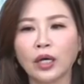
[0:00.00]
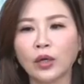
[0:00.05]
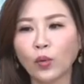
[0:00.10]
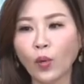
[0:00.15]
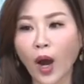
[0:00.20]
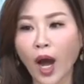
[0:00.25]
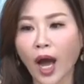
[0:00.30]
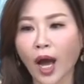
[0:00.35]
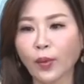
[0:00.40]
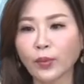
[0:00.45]

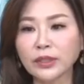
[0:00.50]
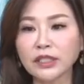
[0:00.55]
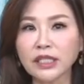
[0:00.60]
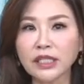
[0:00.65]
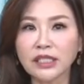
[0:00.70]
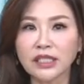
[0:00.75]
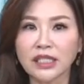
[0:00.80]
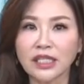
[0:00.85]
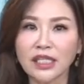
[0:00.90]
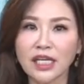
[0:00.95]
哇，我这
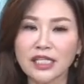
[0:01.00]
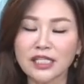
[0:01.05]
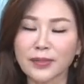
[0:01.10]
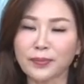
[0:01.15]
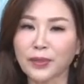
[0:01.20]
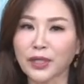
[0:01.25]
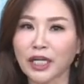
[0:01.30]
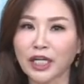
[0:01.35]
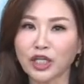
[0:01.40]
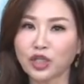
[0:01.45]
个企业怎
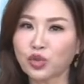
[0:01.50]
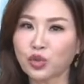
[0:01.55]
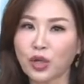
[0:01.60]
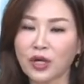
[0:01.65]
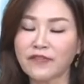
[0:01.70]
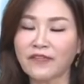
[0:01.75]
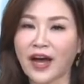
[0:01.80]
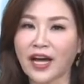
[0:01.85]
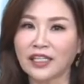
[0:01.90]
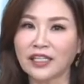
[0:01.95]
么可以
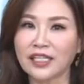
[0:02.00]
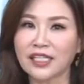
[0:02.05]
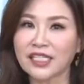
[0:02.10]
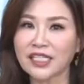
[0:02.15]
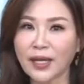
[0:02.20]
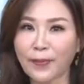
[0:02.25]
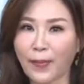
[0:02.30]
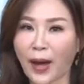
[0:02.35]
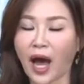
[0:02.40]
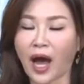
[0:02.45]
缺乏你
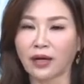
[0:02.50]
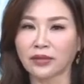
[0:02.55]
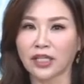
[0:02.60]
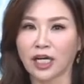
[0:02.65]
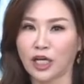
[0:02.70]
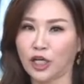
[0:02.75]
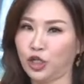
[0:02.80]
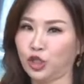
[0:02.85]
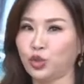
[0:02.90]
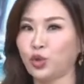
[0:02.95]
这么好
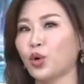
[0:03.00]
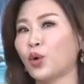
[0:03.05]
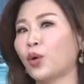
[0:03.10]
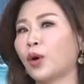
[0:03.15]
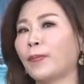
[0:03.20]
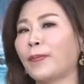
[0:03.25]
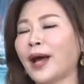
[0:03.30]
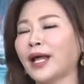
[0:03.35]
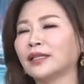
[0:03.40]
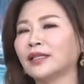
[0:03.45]
的合作
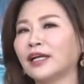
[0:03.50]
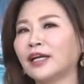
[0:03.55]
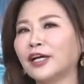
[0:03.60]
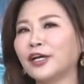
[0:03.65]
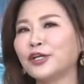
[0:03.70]
伙伴？